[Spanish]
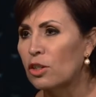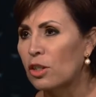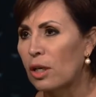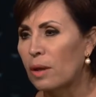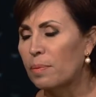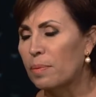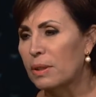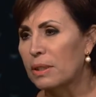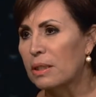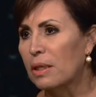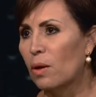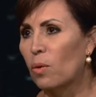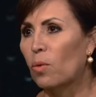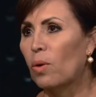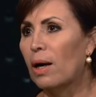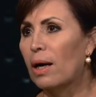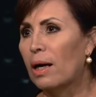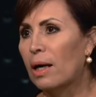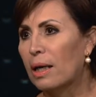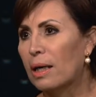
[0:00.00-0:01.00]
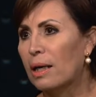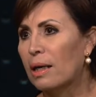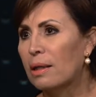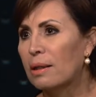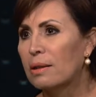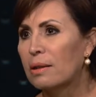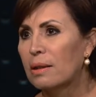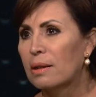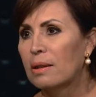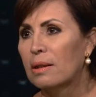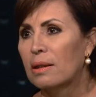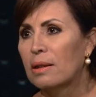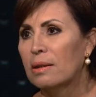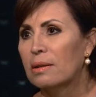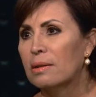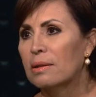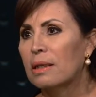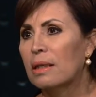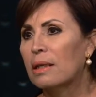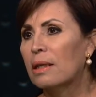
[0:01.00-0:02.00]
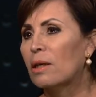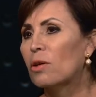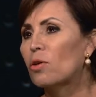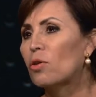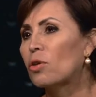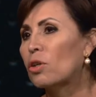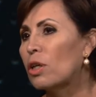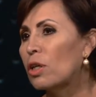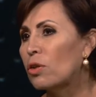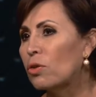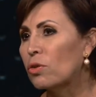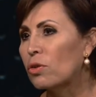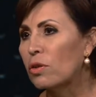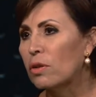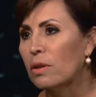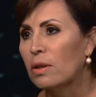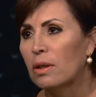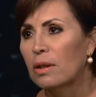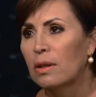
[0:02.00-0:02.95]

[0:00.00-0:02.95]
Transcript: Chiapas y en Oaxaca se recorrieron